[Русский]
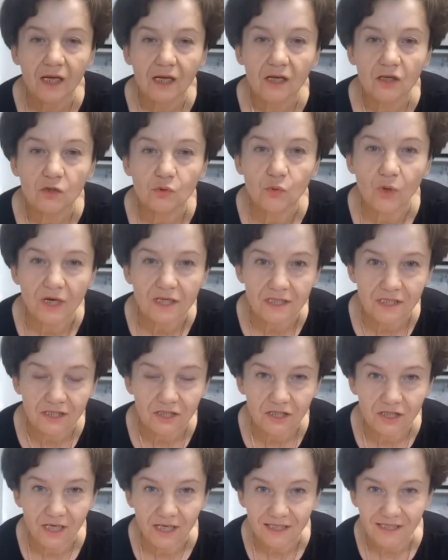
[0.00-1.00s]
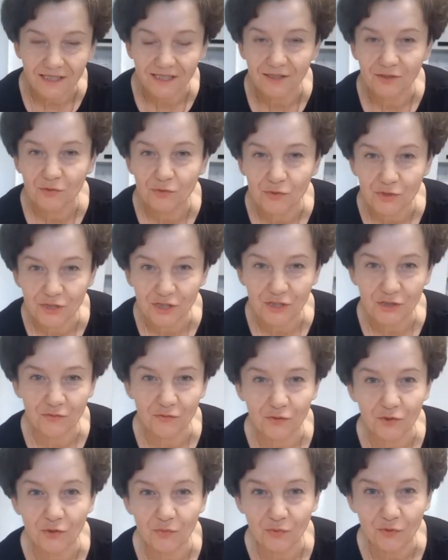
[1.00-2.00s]
Ну, а сейчас нужно
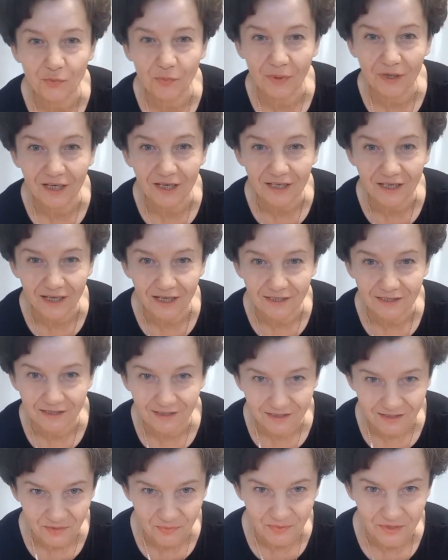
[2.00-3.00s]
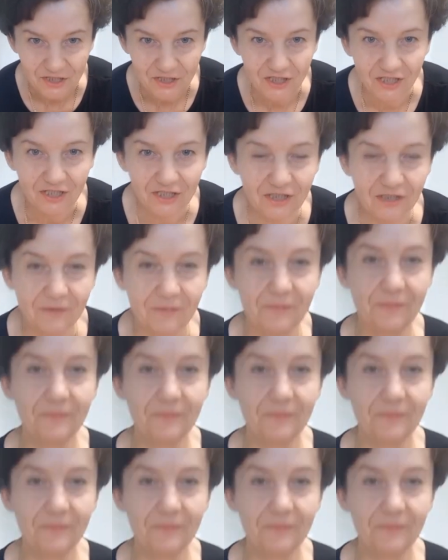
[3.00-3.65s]
чего-нибудь погонять, типа желчи.